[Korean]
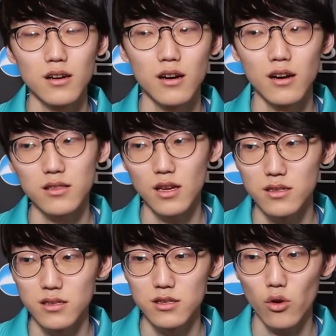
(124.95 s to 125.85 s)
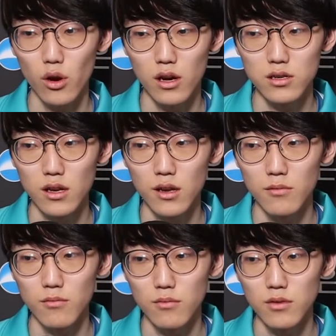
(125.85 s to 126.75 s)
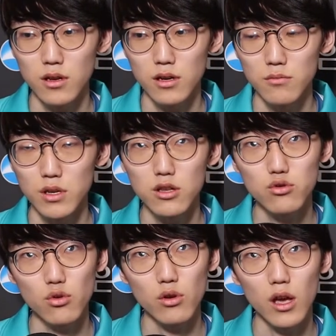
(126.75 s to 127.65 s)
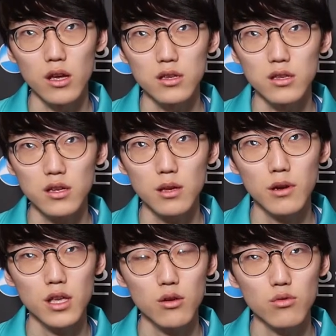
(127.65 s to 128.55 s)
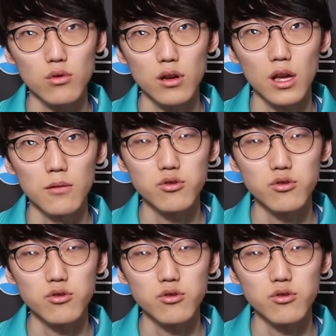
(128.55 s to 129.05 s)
아 일단은 저희가 이제 그 미드 쪽에 상대방이 계속